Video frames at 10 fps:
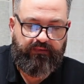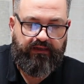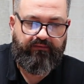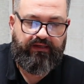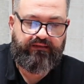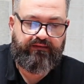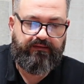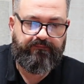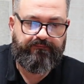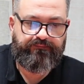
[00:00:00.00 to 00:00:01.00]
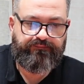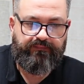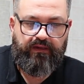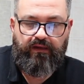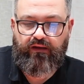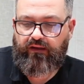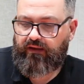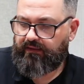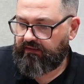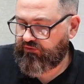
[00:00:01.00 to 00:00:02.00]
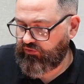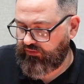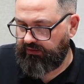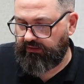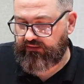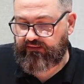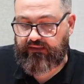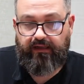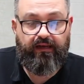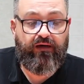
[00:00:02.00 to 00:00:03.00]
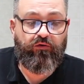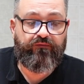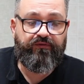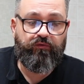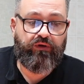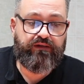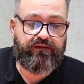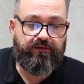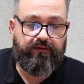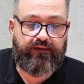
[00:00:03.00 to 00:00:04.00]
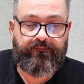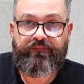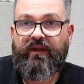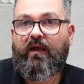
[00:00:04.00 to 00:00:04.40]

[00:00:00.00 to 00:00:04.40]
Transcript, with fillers: avanti, e adesso inizia la configurazione.